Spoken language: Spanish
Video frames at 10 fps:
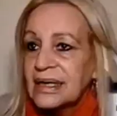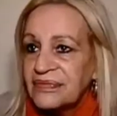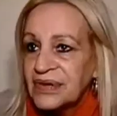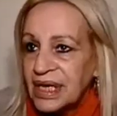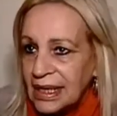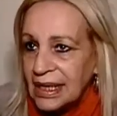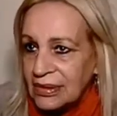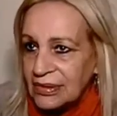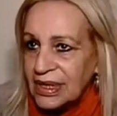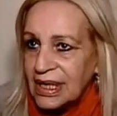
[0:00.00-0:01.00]

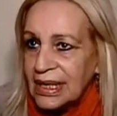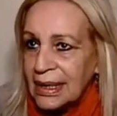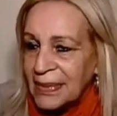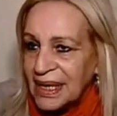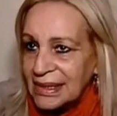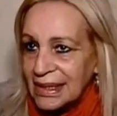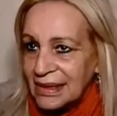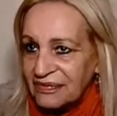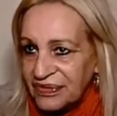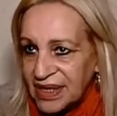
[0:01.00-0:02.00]
refrigerador en la parte
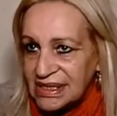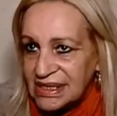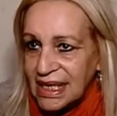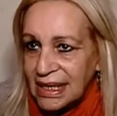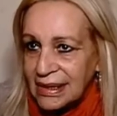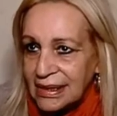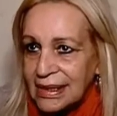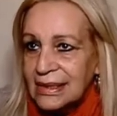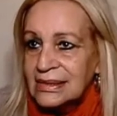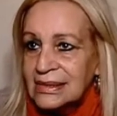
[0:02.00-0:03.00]
del freezer,
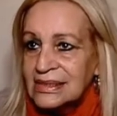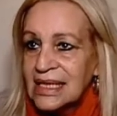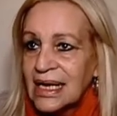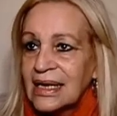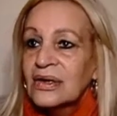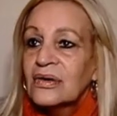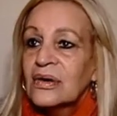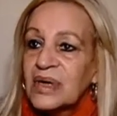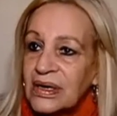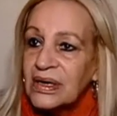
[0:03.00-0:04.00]
ya
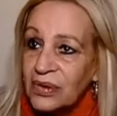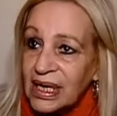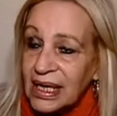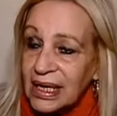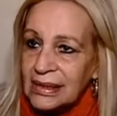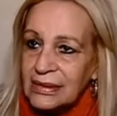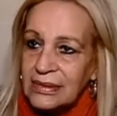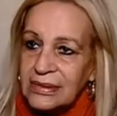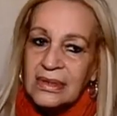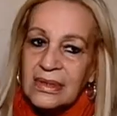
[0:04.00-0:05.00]
como que
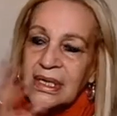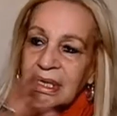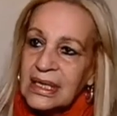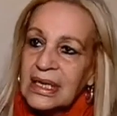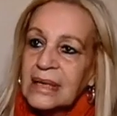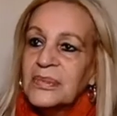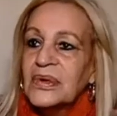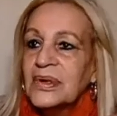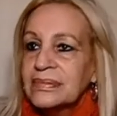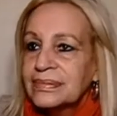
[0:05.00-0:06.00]
congelando,
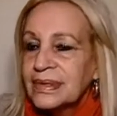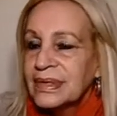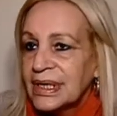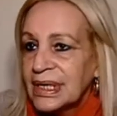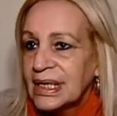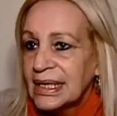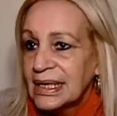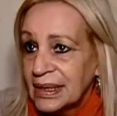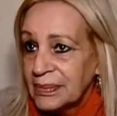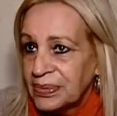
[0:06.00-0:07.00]
digamos, eh, el
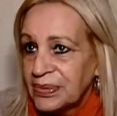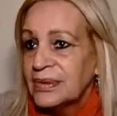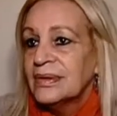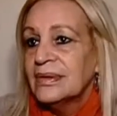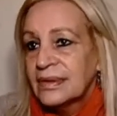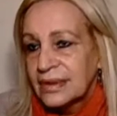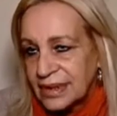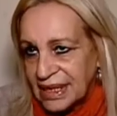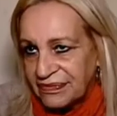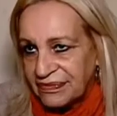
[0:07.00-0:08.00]
equipo
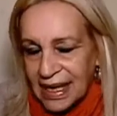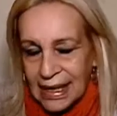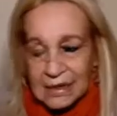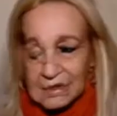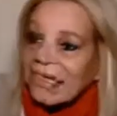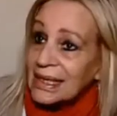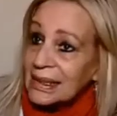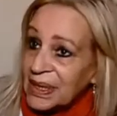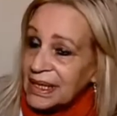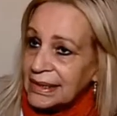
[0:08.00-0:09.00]
rival. Las
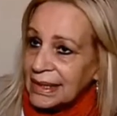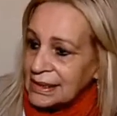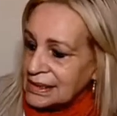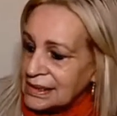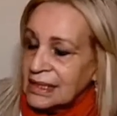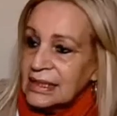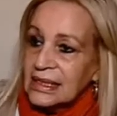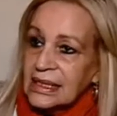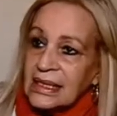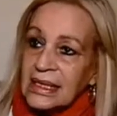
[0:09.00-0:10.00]
campanitas
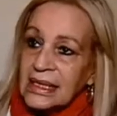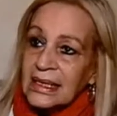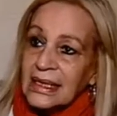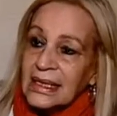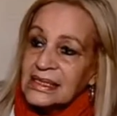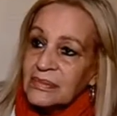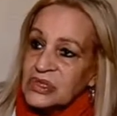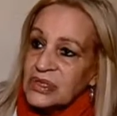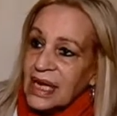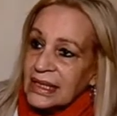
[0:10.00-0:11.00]
que hacemos
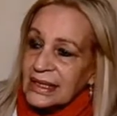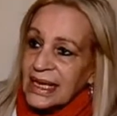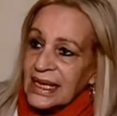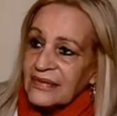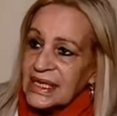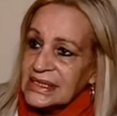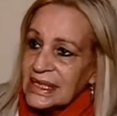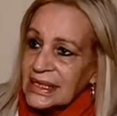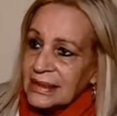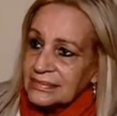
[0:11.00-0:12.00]
son las tres
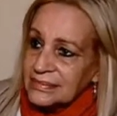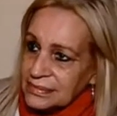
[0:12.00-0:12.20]
veces